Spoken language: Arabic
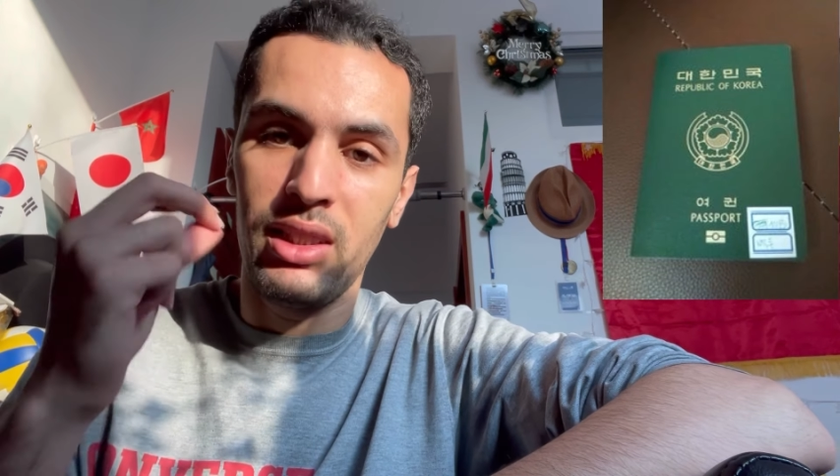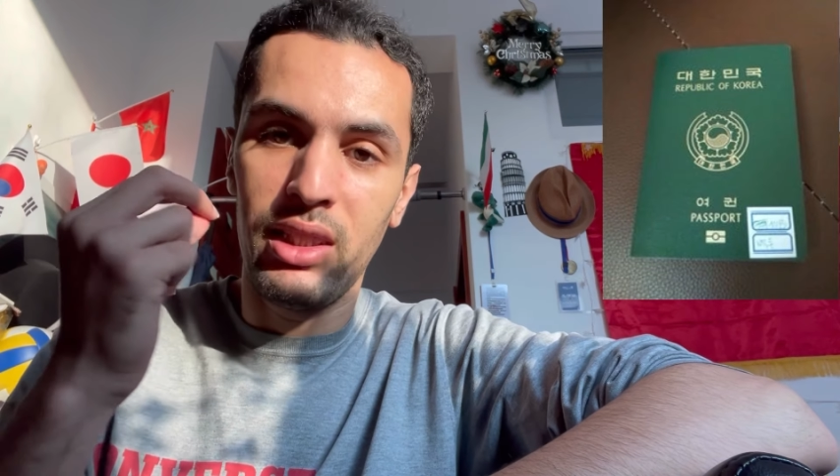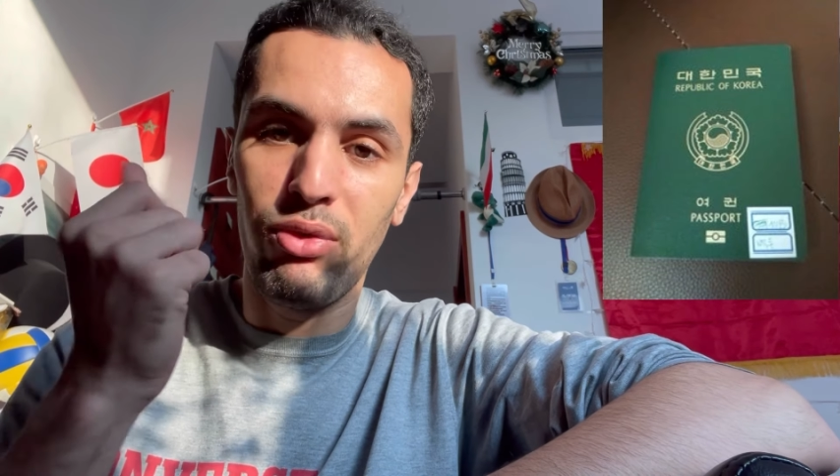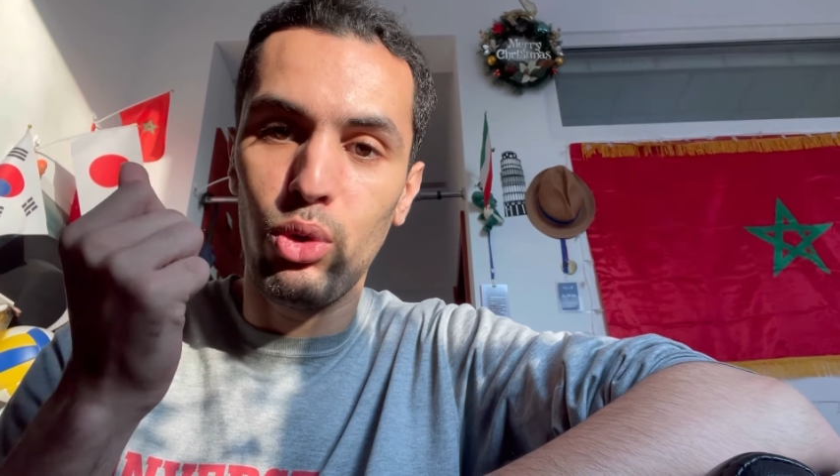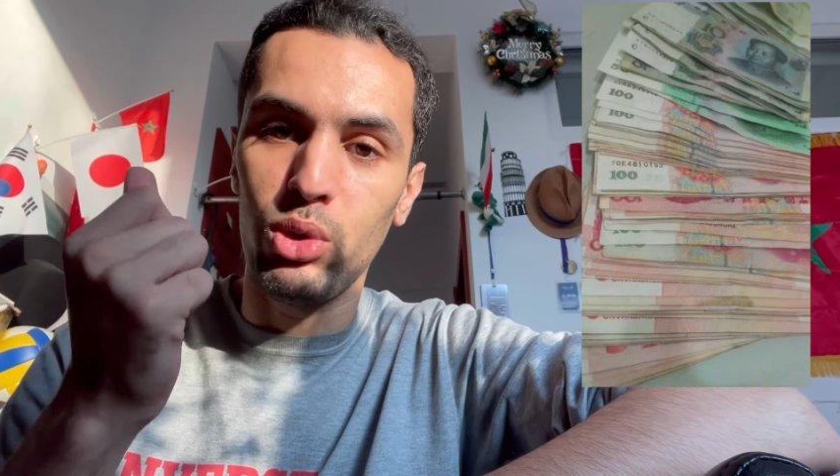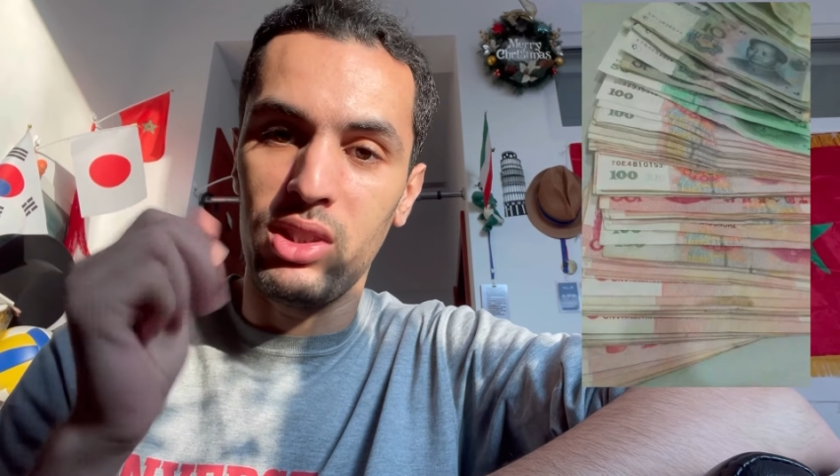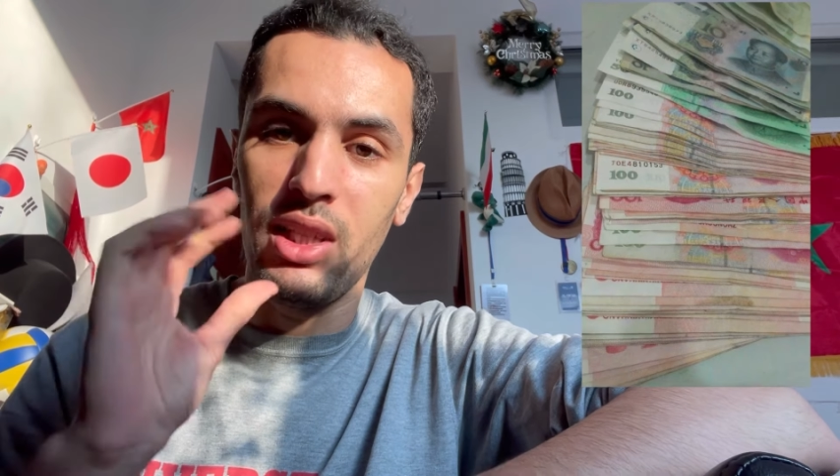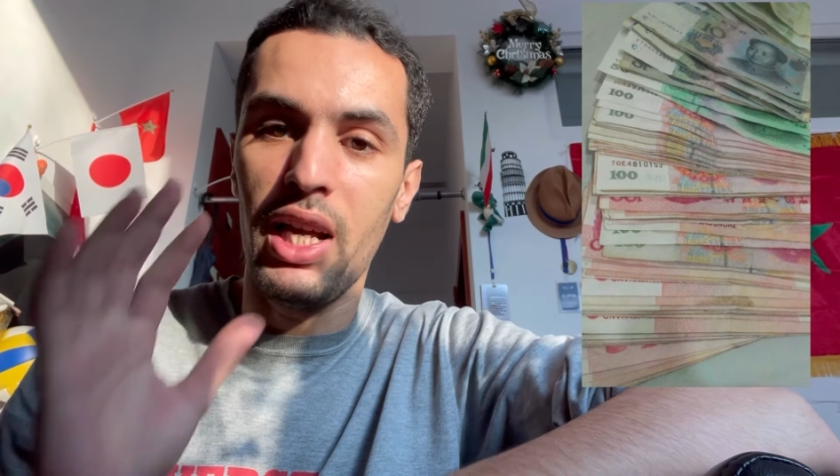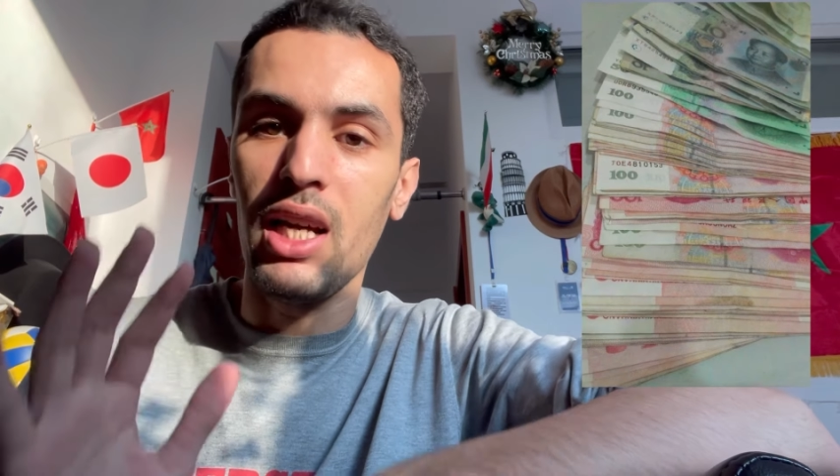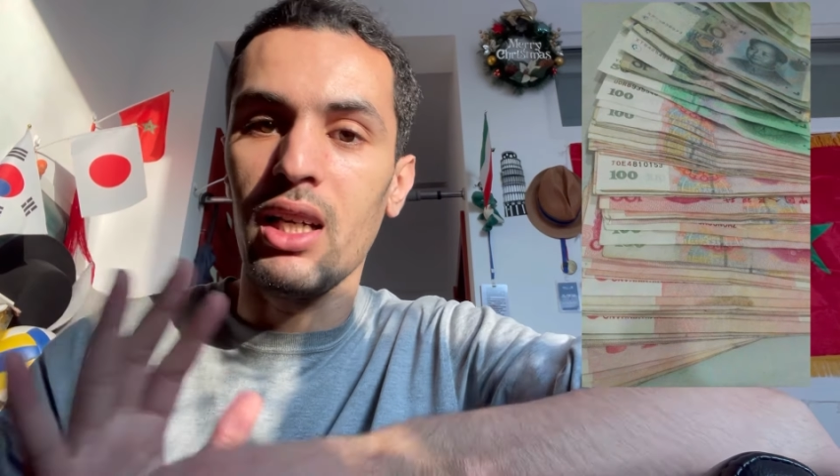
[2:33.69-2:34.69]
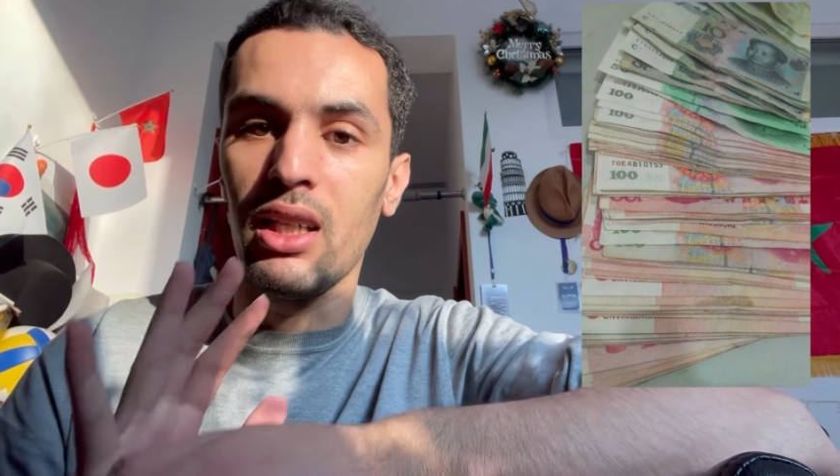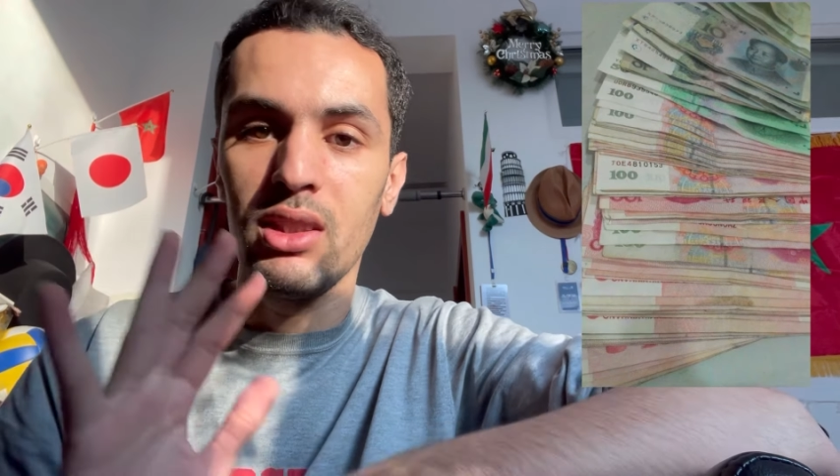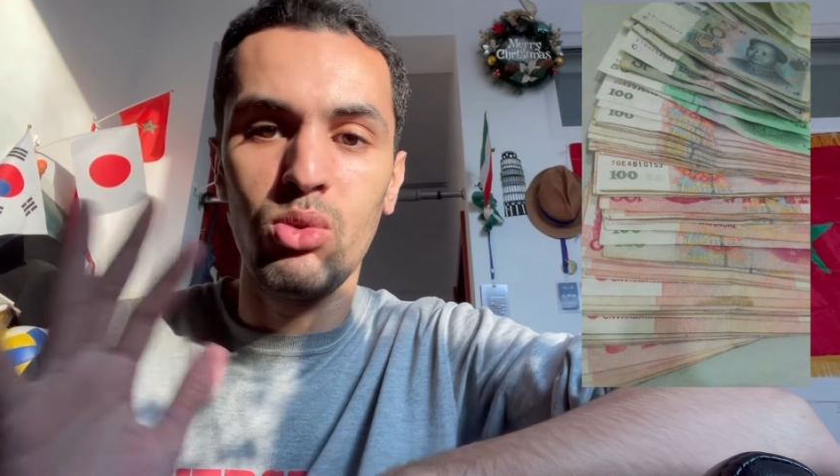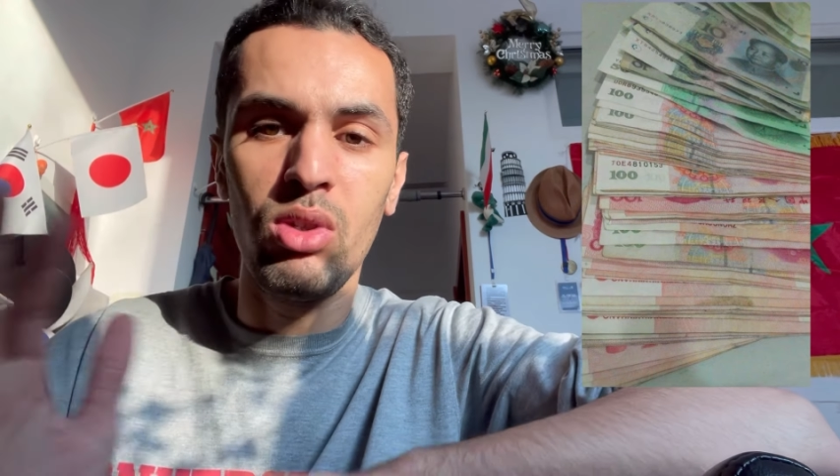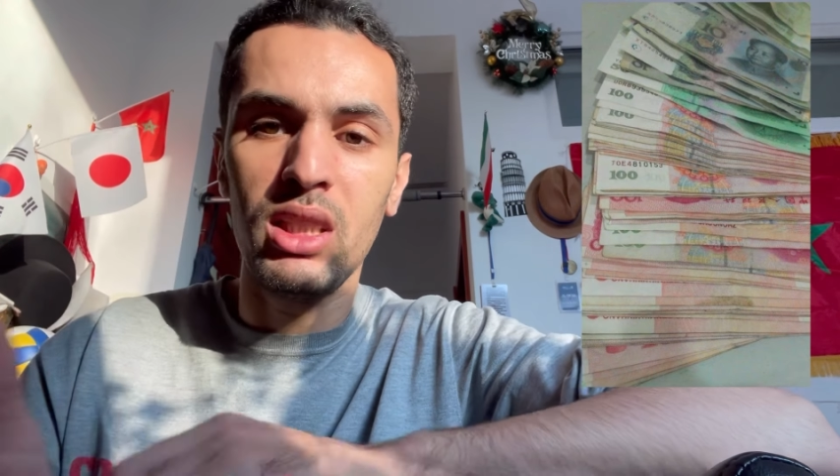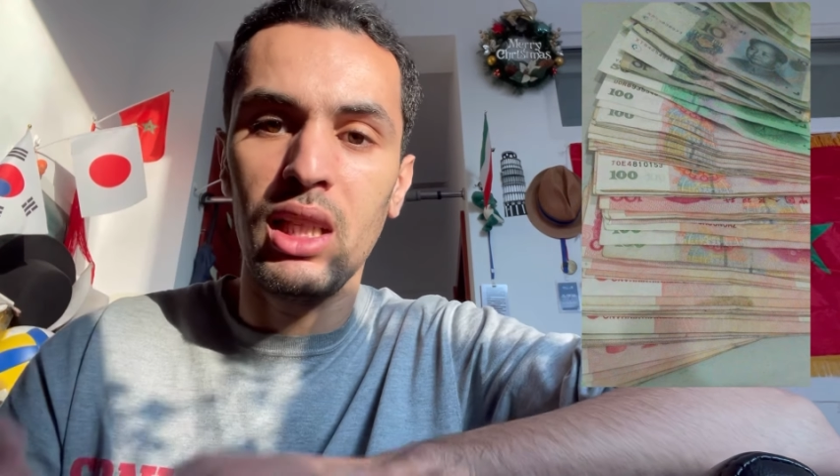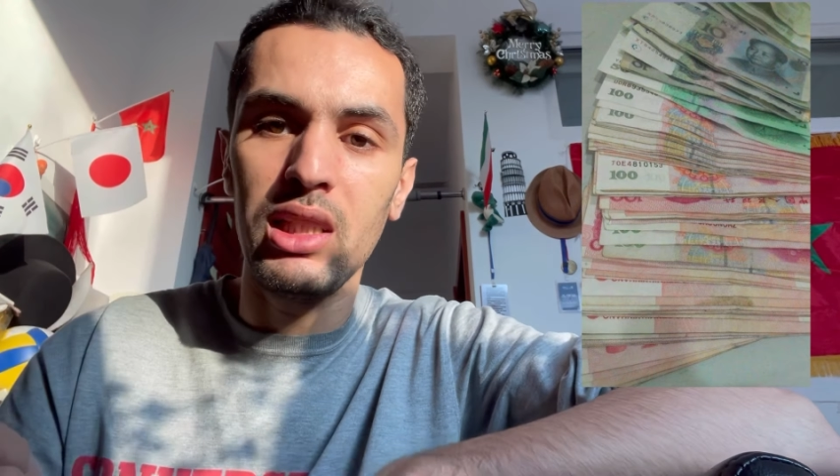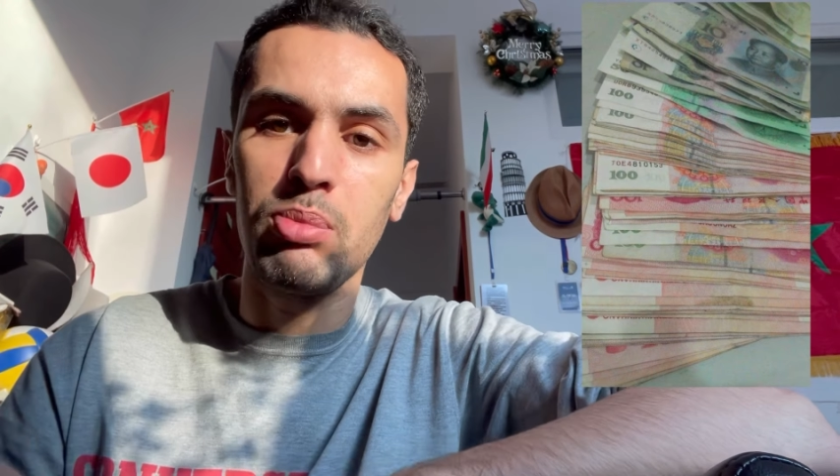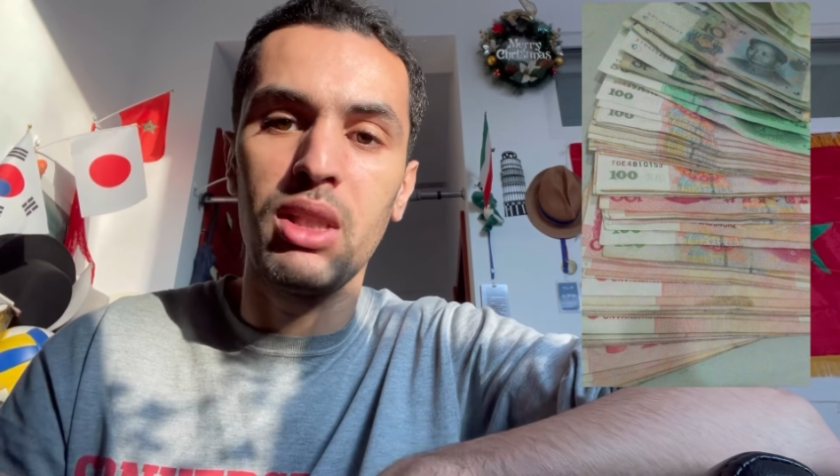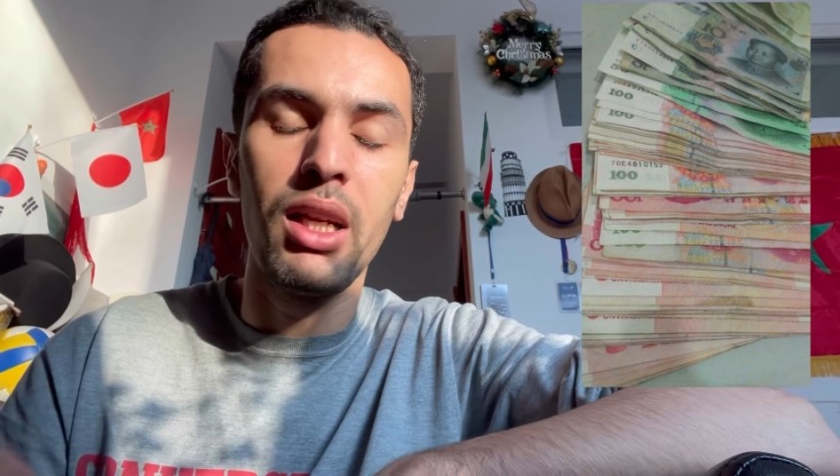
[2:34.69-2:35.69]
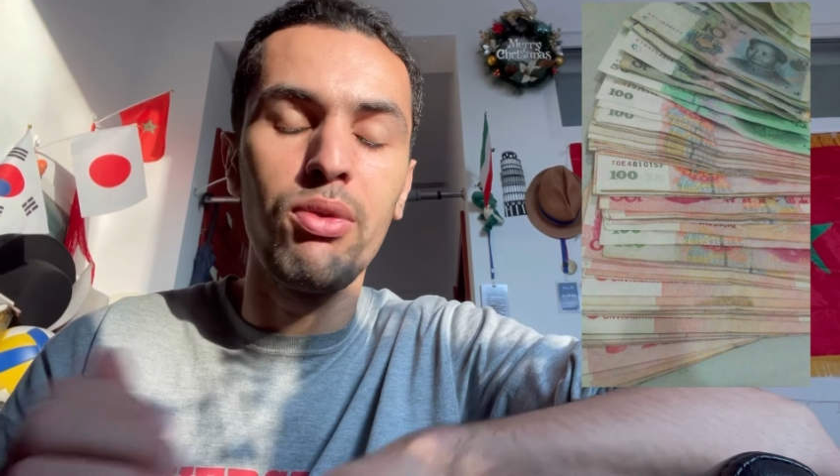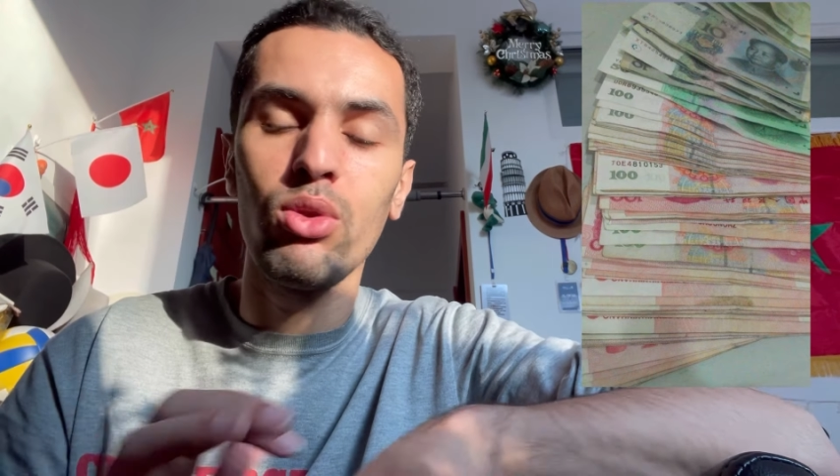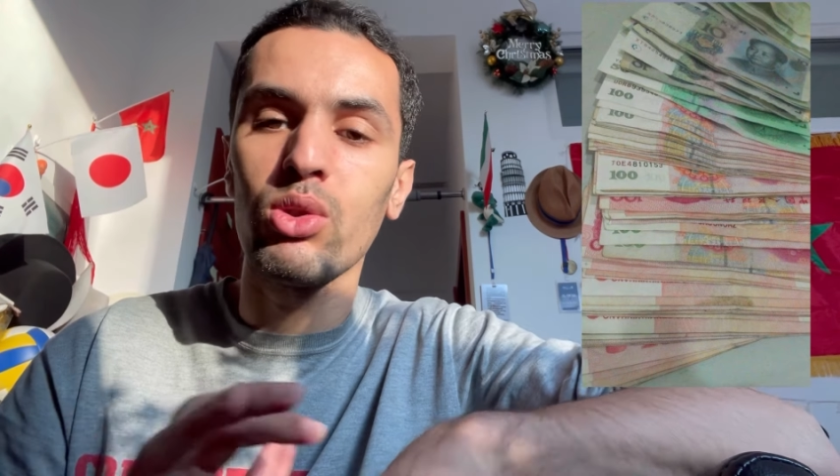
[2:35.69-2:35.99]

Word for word: الفلوس العاقه سواء تخلص بالتليفون